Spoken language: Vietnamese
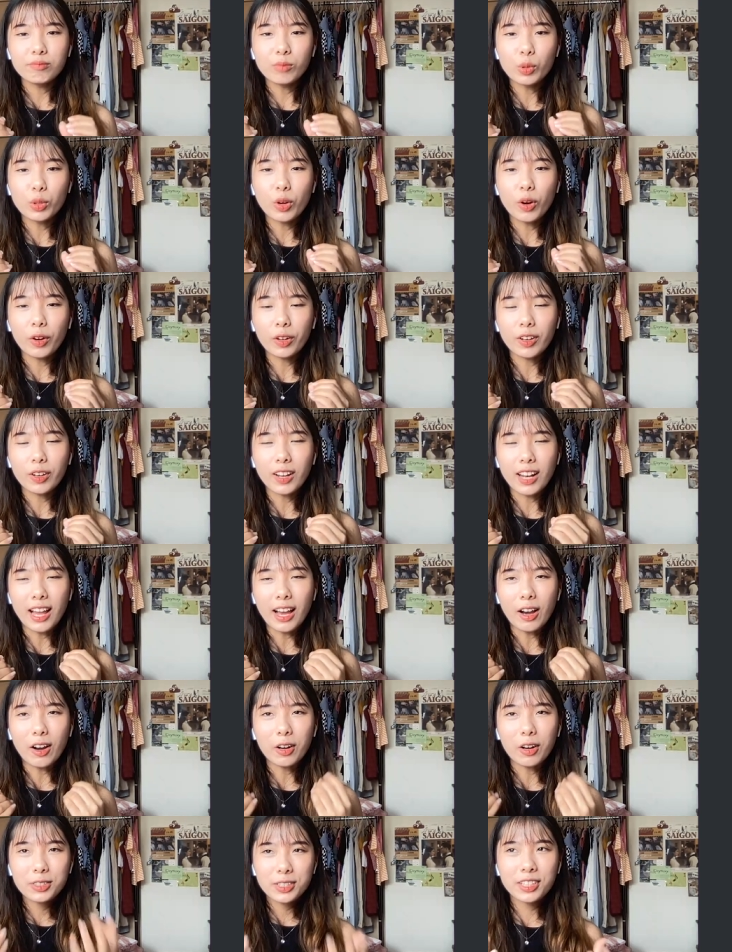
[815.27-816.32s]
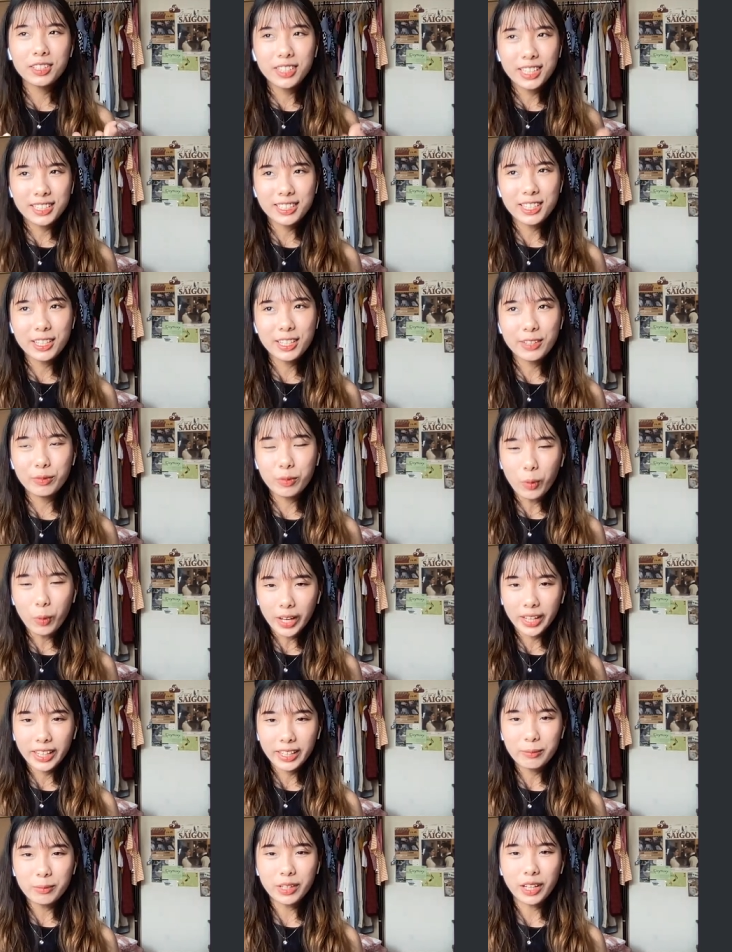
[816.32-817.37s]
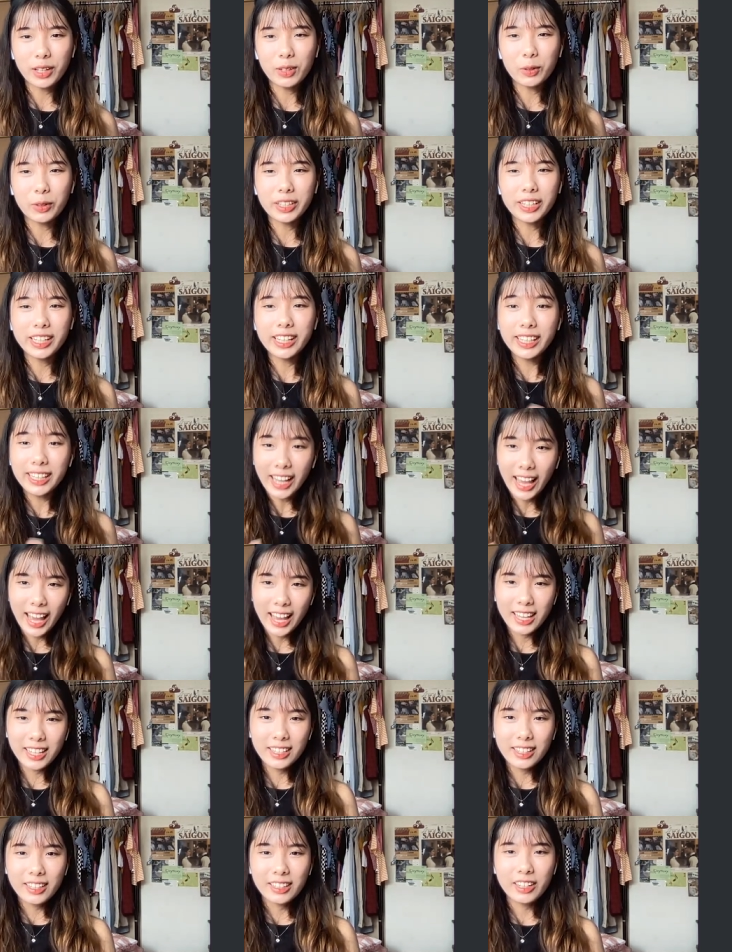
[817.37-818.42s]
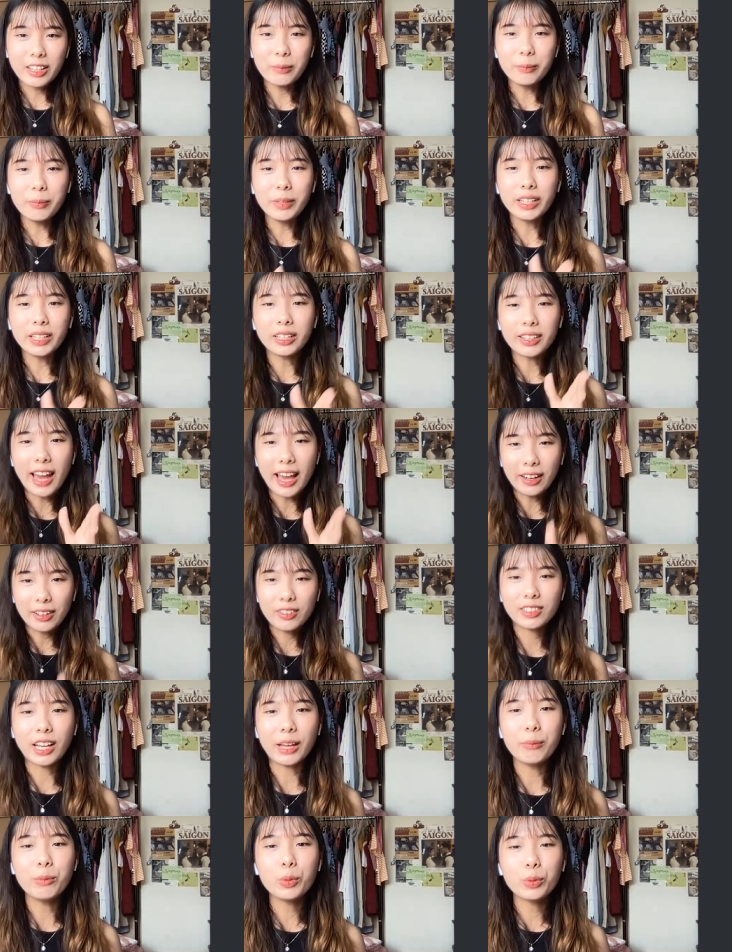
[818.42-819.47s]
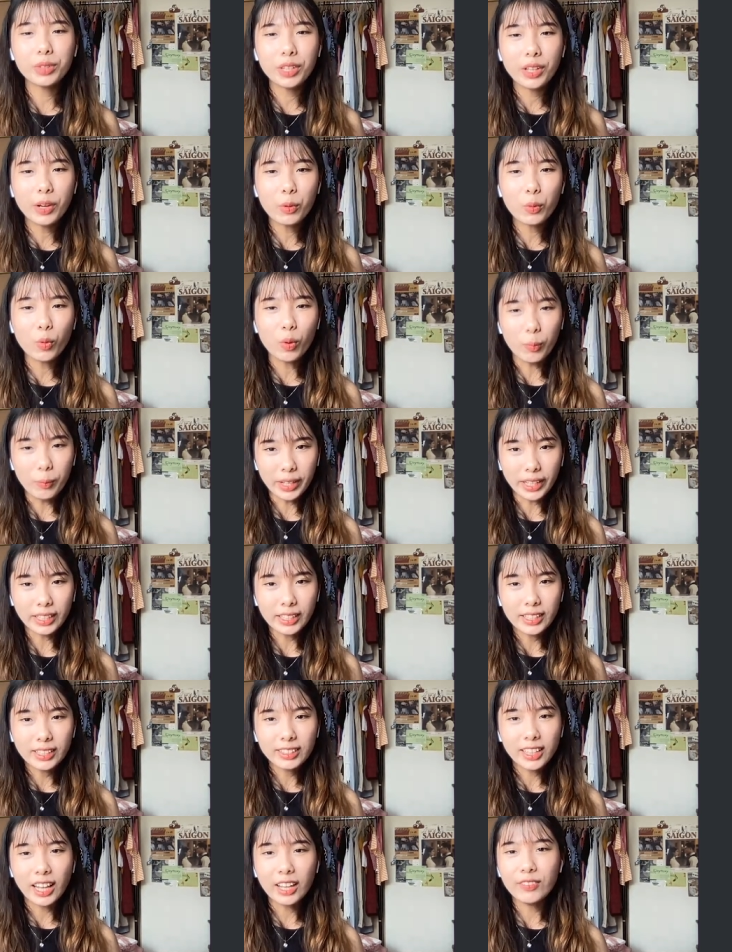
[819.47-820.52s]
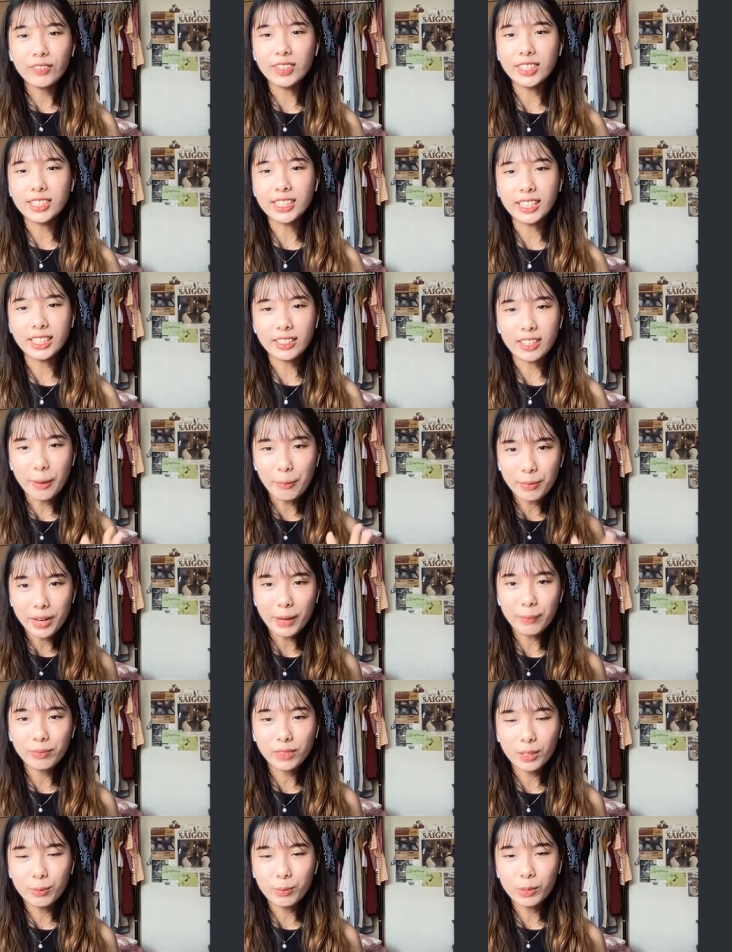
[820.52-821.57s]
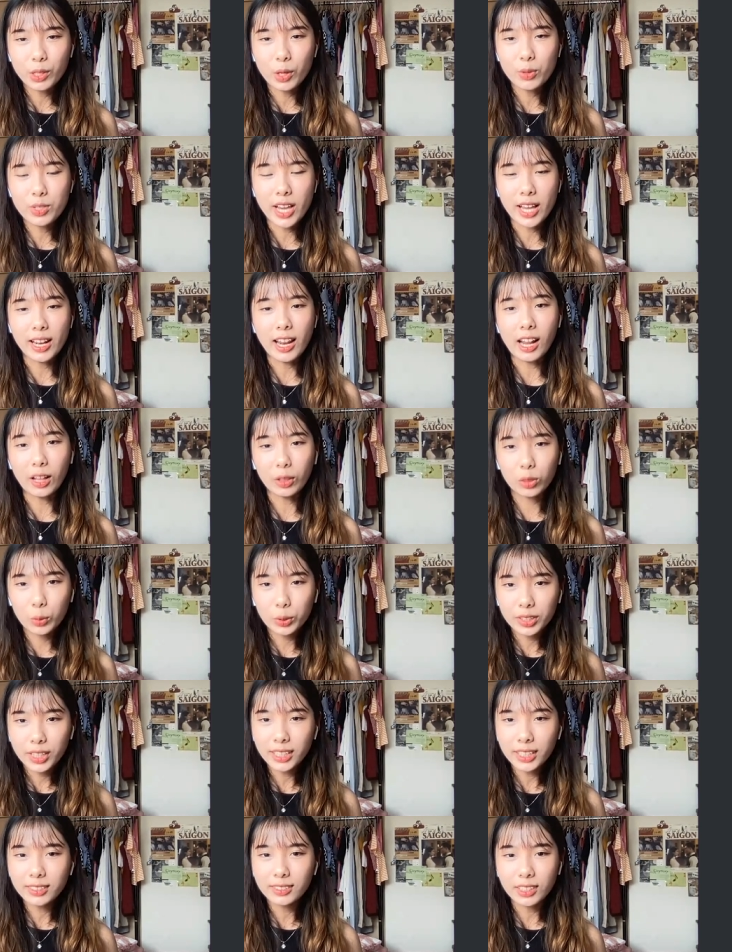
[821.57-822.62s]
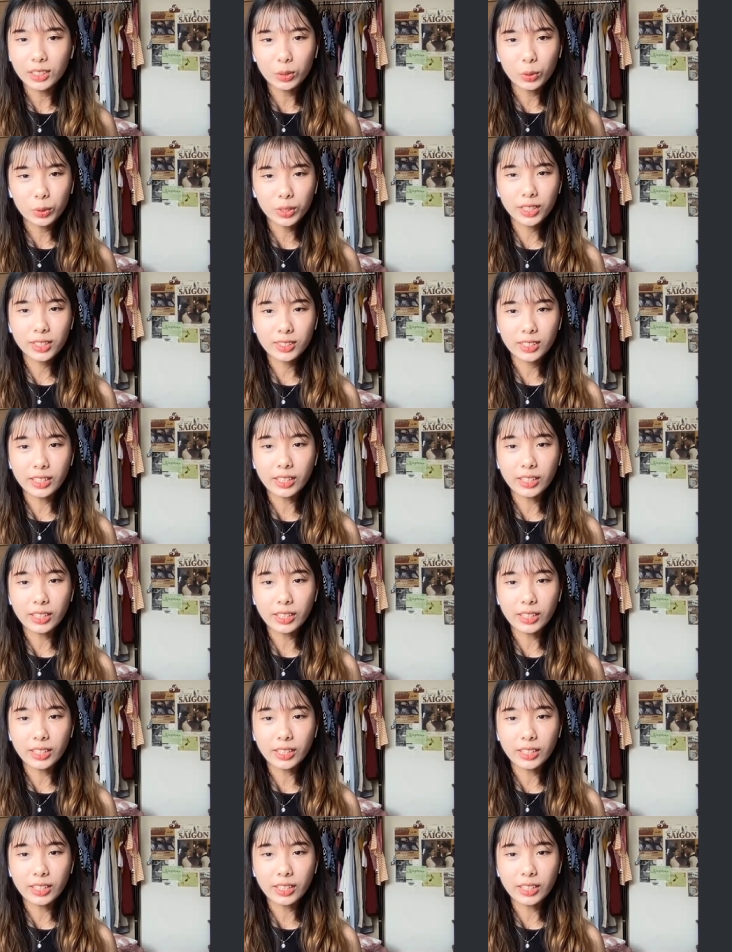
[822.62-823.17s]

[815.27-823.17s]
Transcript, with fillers: một gọi gọi là alternative way một cái lối đi khác để mình đạt được cái mục tiêu của mình thay vì chỉ đăm đăm tìm một câu trả lời là tôi thích gì tôi thích